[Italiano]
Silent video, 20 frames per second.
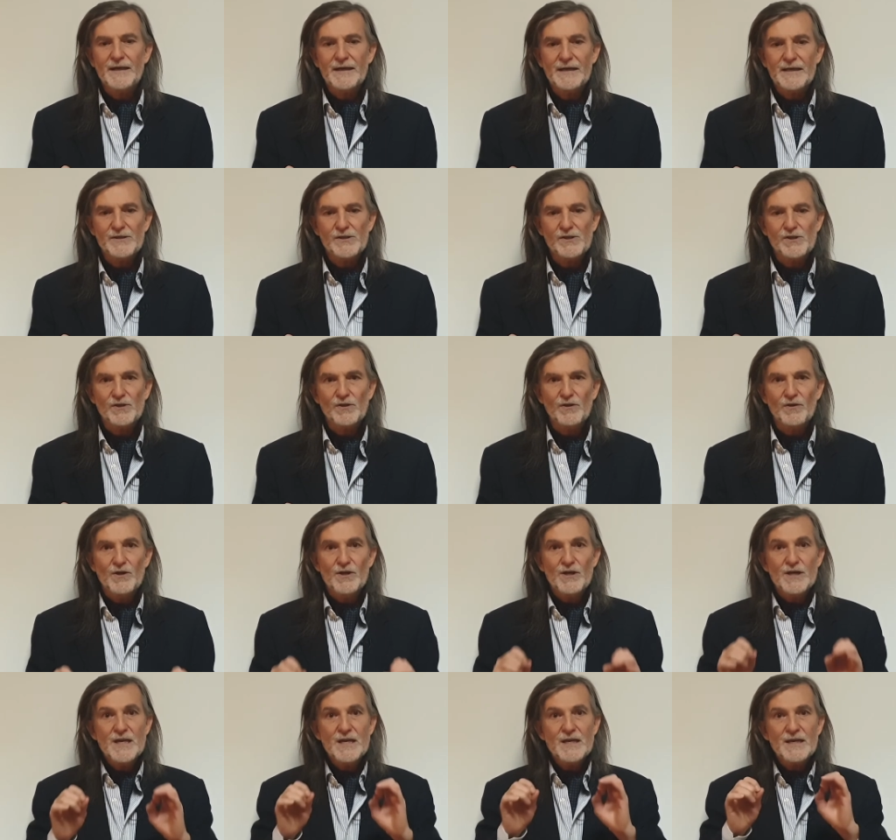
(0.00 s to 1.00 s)
rischio,
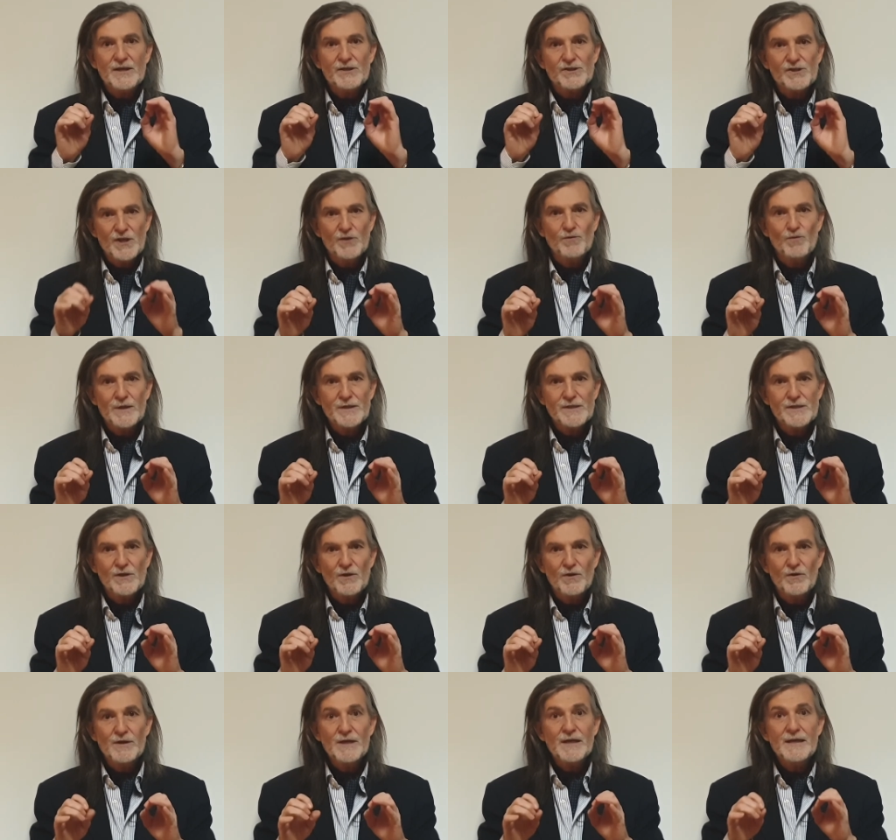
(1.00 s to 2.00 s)
in
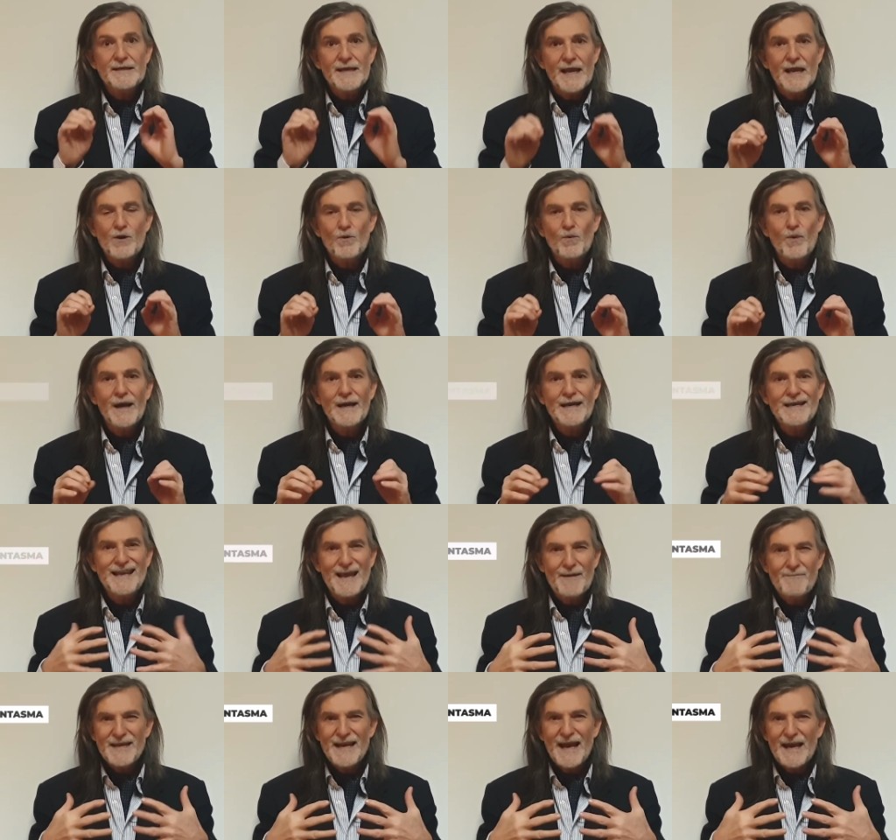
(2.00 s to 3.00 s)
situazioni nelle quali
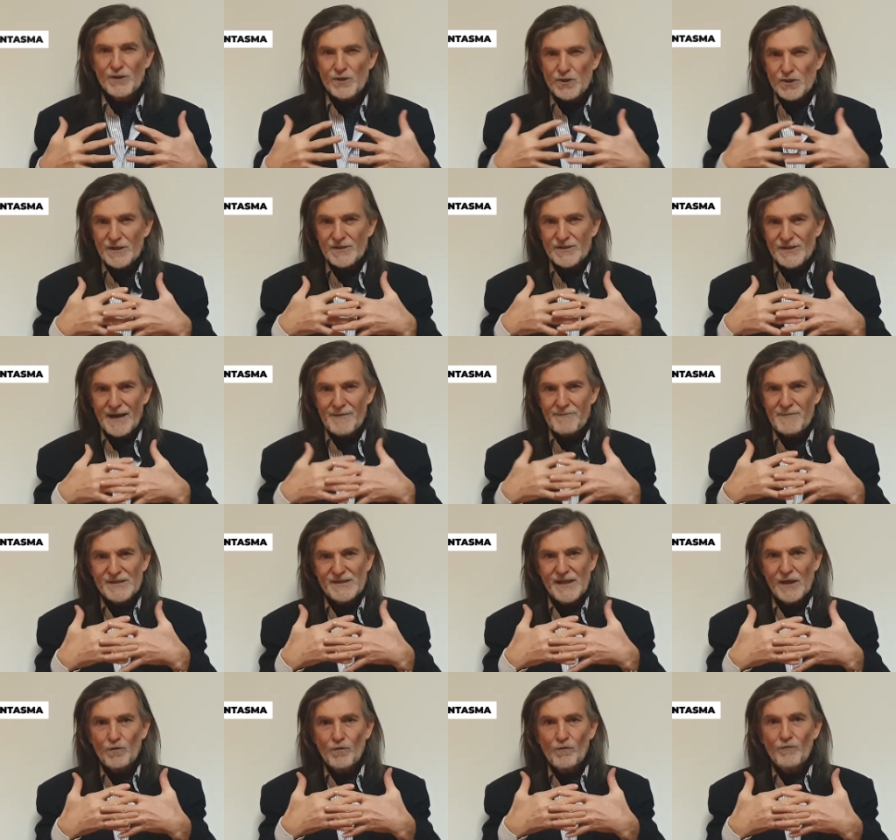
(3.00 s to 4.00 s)
la minaccia sarebbe
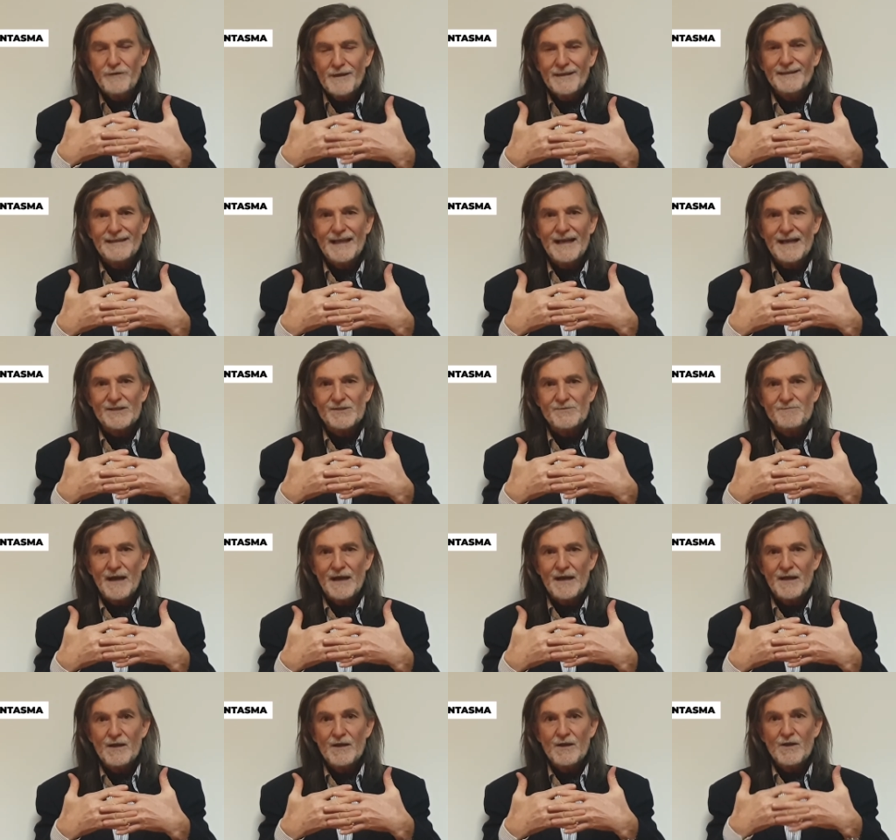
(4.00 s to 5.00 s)
stata un
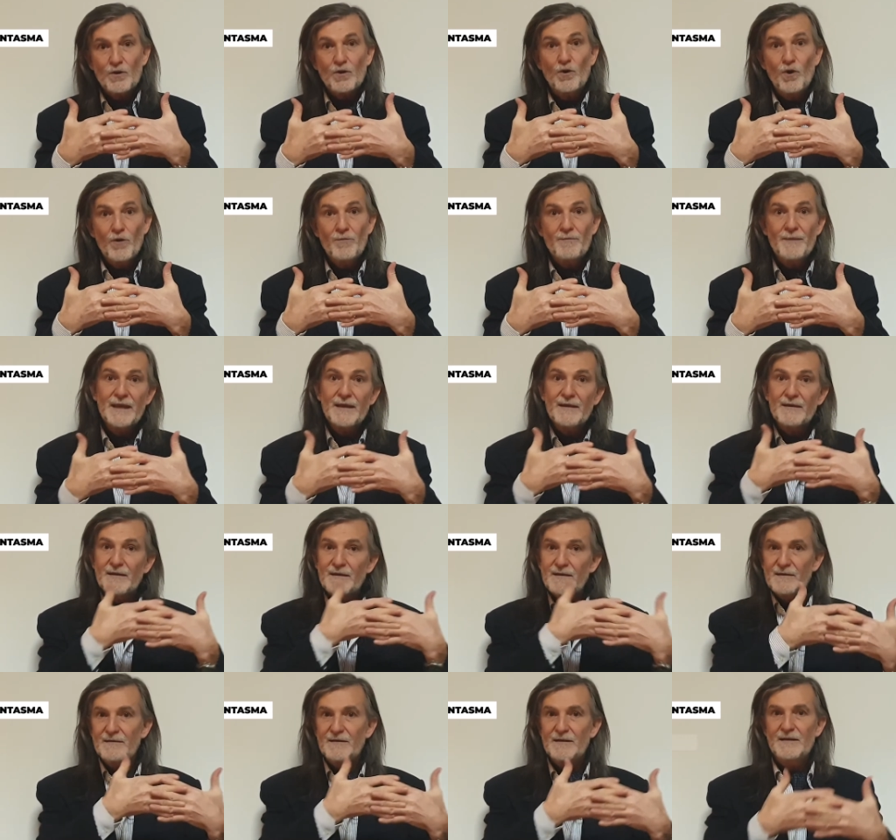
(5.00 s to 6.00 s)
fantasma, come
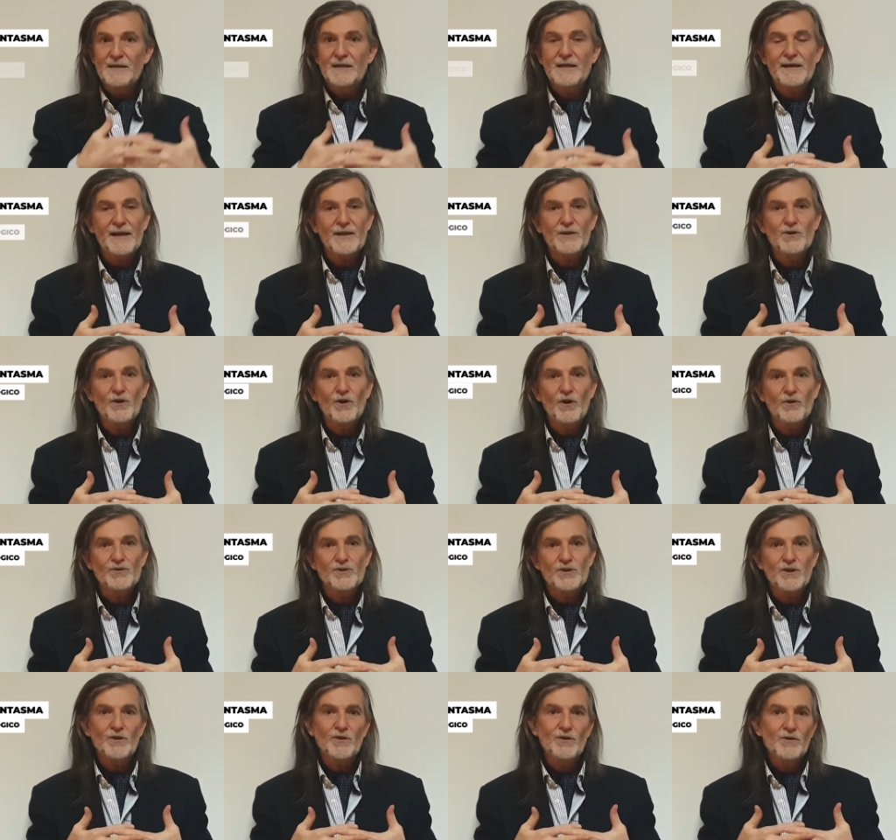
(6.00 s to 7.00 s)
il
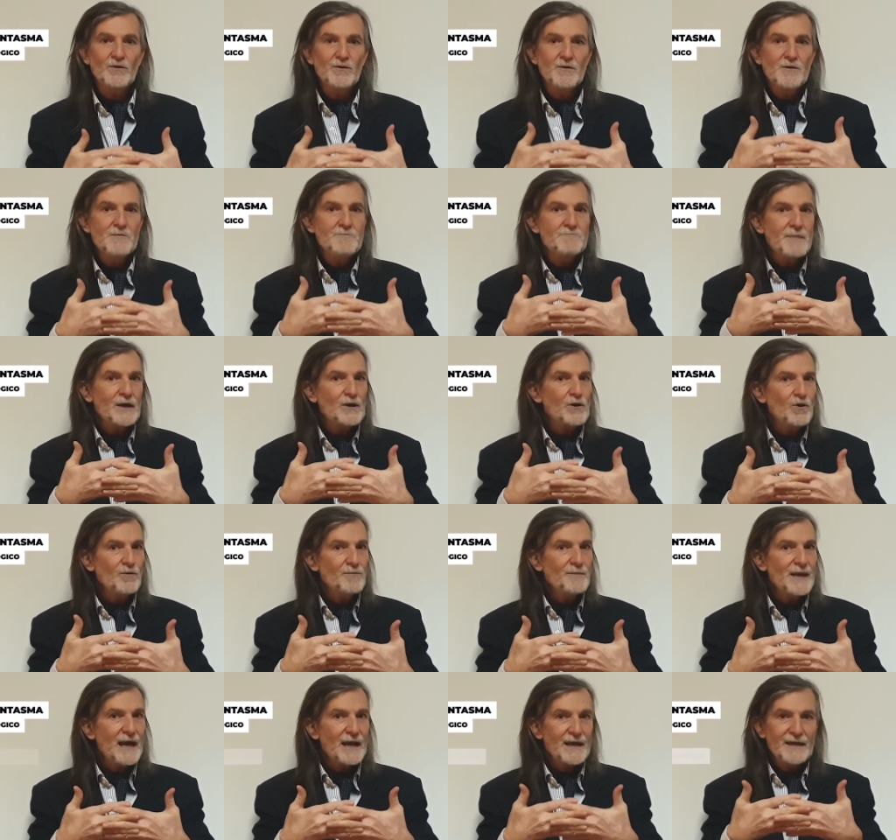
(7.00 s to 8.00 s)
radiologico, ma
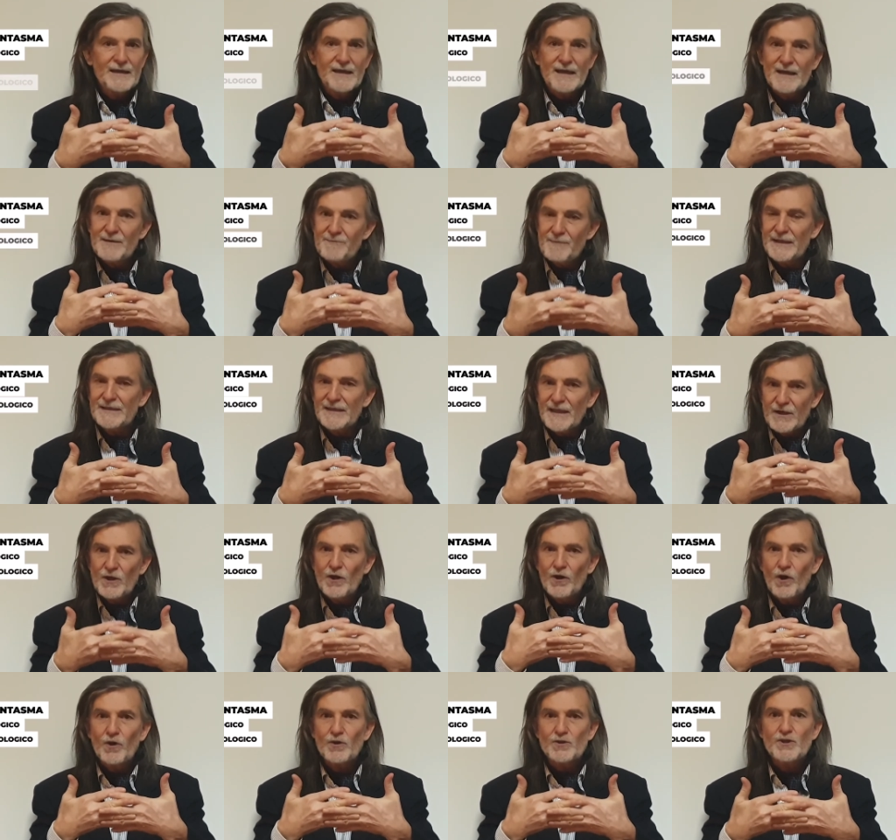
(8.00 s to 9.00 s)
come anche il
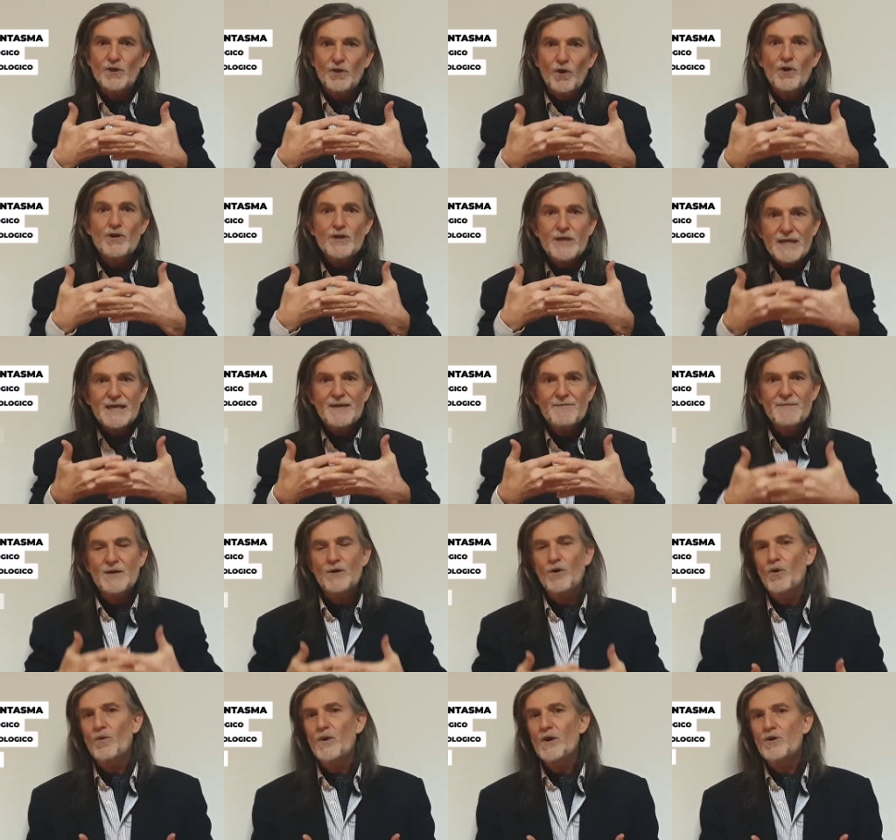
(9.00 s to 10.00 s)
batteriologico, il
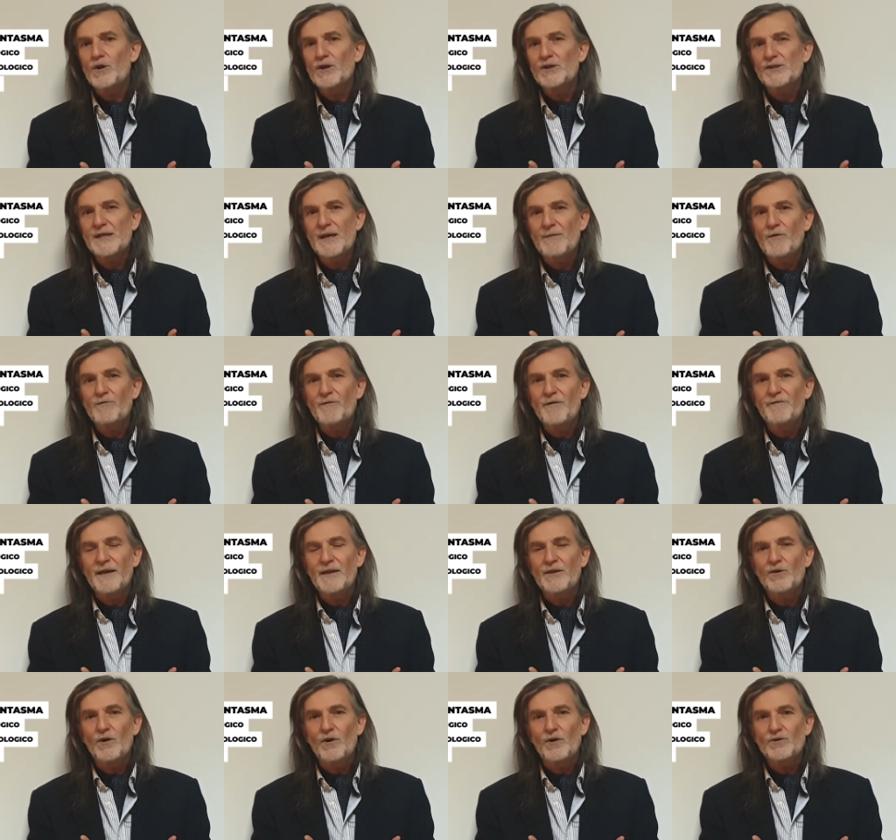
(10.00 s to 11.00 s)
chimico, quello che stiamo
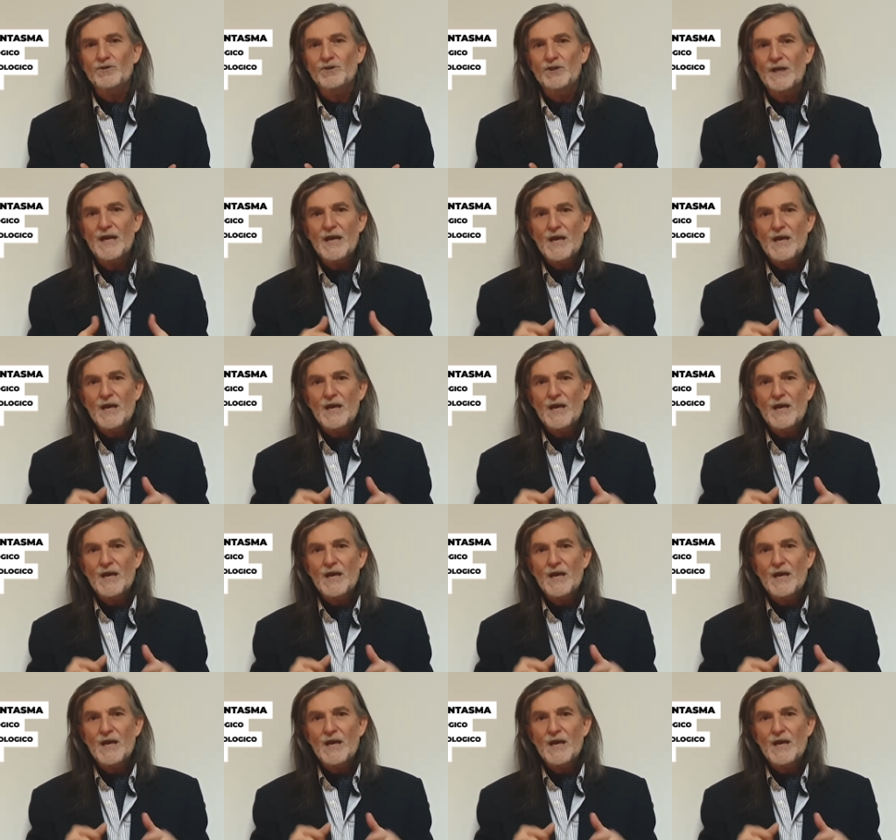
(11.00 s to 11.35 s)
vivendo oggi.